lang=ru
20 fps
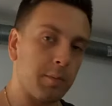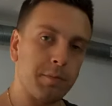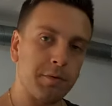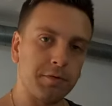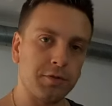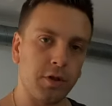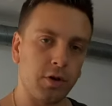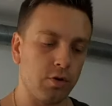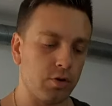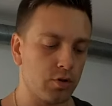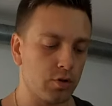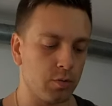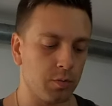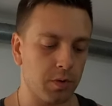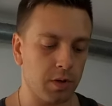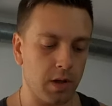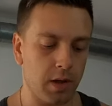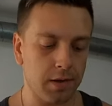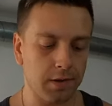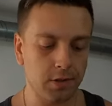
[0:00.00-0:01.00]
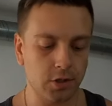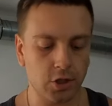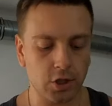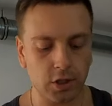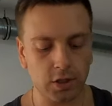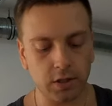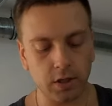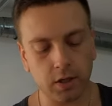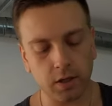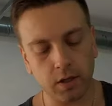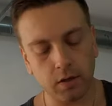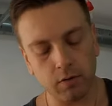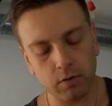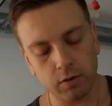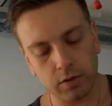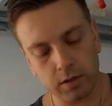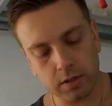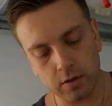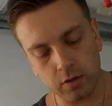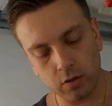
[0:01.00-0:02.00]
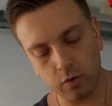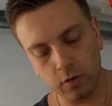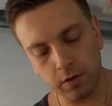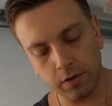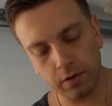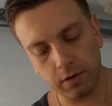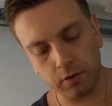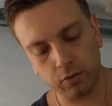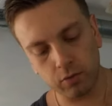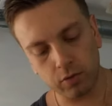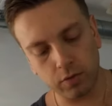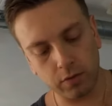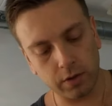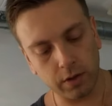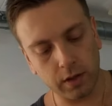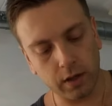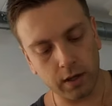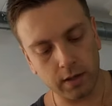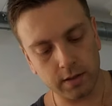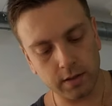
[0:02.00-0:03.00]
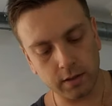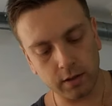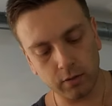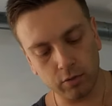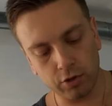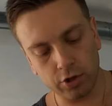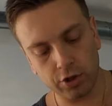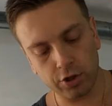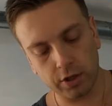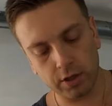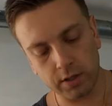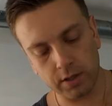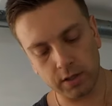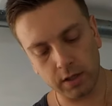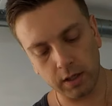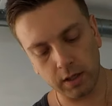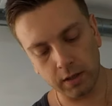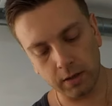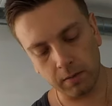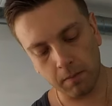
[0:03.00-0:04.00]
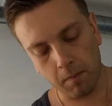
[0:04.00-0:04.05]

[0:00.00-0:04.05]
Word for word: повторюсь, у меня инжекторная, вот если вы видите, тут вот такая заглушечка стоит.